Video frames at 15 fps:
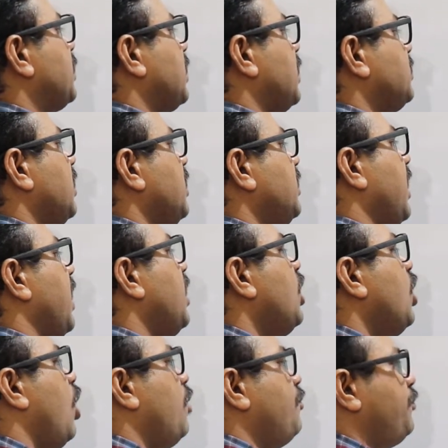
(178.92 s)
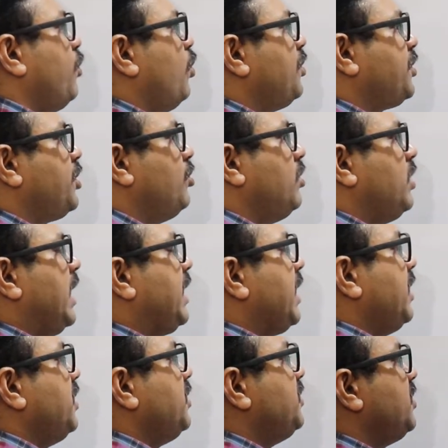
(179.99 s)
पता चल जाए और फोर्स की उन्होंने
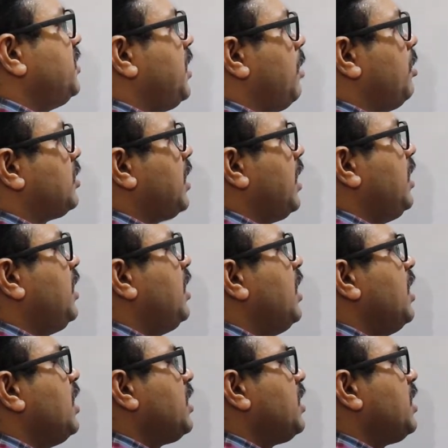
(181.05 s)
टेंडेंसी क्या बताई